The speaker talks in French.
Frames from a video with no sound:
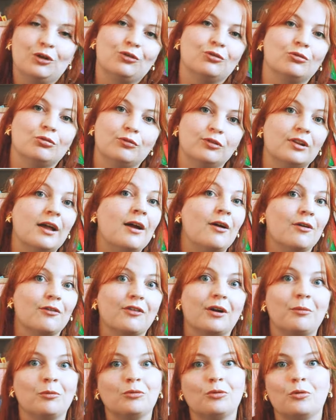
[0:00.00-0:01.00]
je trouve ça
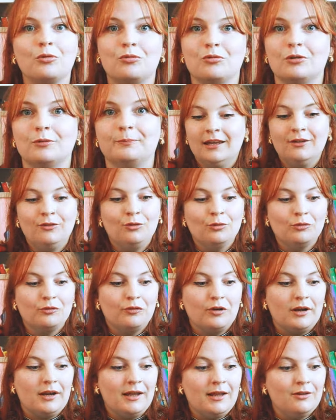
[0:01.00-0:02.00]
vraiment trop cool. Et
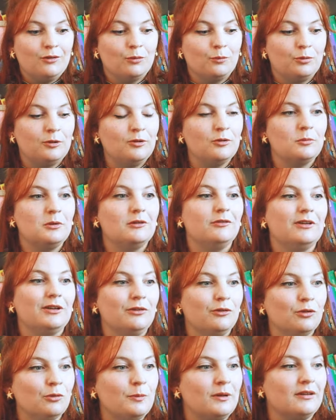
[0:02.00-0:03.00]
donc voilà, depuis
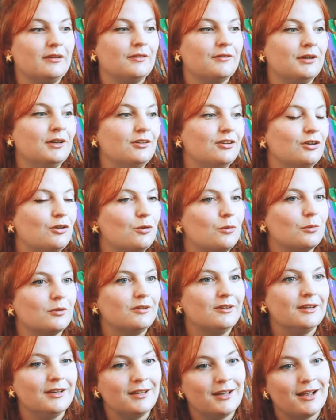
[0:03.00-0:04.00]
2022, bah c'est vrai que j'ai
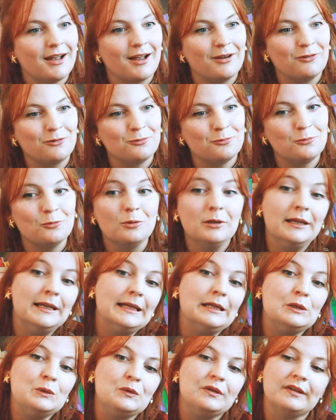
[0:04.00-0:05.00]
commencé à
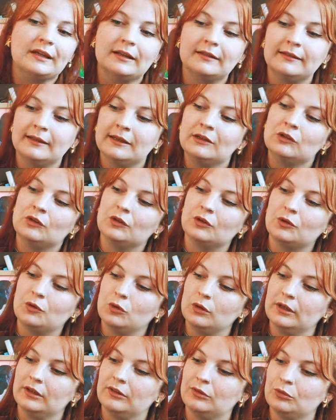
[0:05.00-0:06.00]
accumuler une certaine
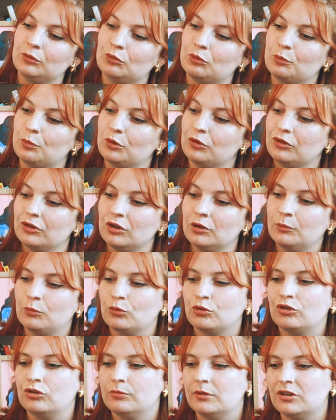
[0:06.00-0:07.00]
collection de puzzles.
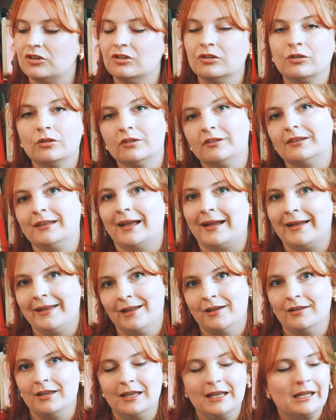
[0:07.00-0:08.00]
Bon j'imagine que c'est
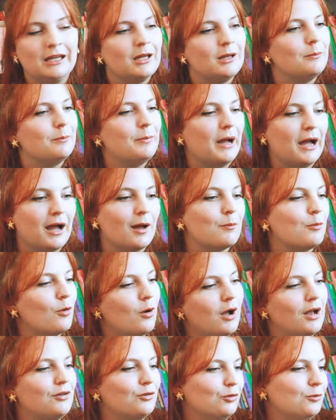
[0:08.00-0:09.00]
rien par
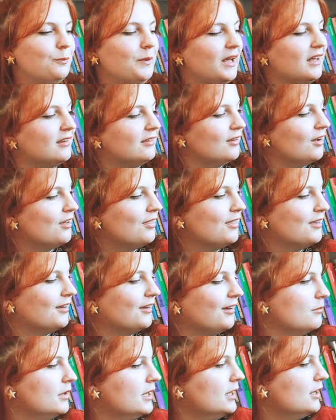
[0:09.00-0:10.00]
rapport à d'autres
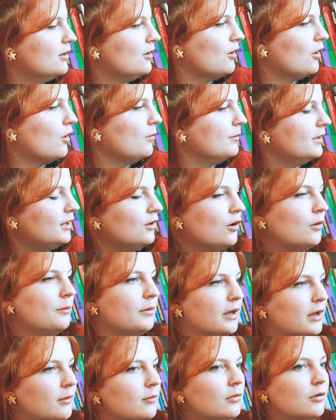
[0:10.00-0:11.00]
personnes, mais, euh, mais quand
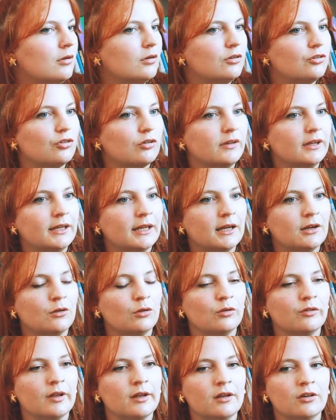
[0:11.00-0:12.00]
même, euh, j'en ai
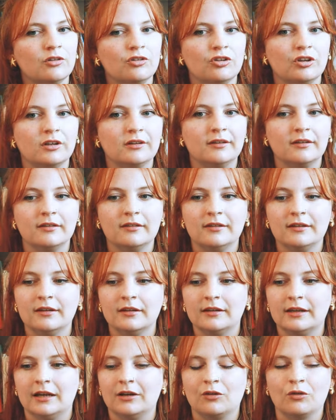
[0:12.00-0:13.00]
quelques-uns, j'ai
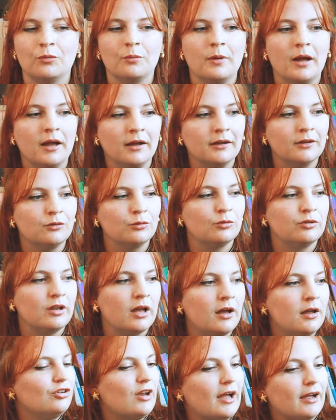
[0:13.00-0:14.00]
testé quelques marques et tout
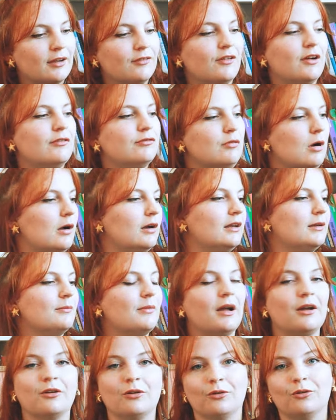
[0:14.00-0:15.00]
ça. J'arrive à voir les
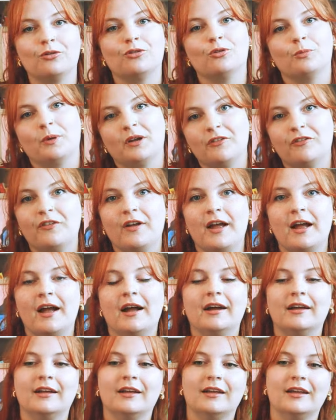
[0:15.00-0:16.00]
marques que je
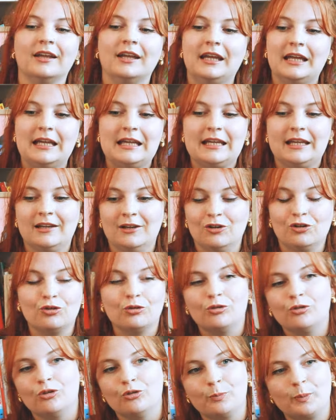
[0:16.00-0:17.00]
préfère et, les
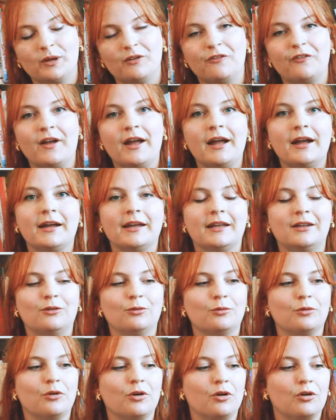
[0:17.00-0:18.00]
choses que je préfère, et
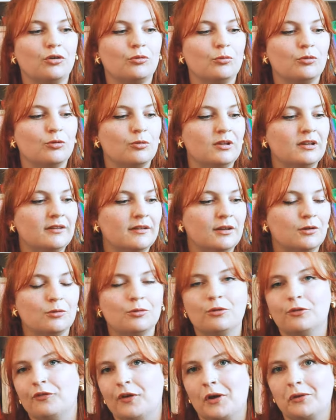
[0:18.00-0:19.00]
donc euh, je me suis dit que c'était
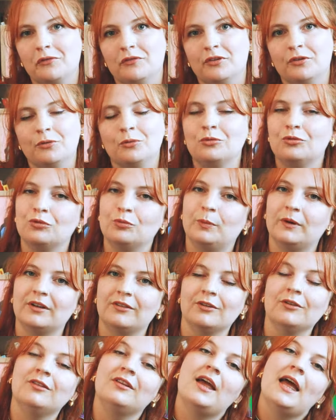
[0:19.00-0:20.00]
cool de faire une vidéo où je vous
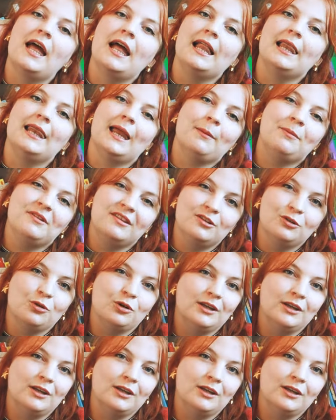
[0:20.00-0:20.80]
présente la petite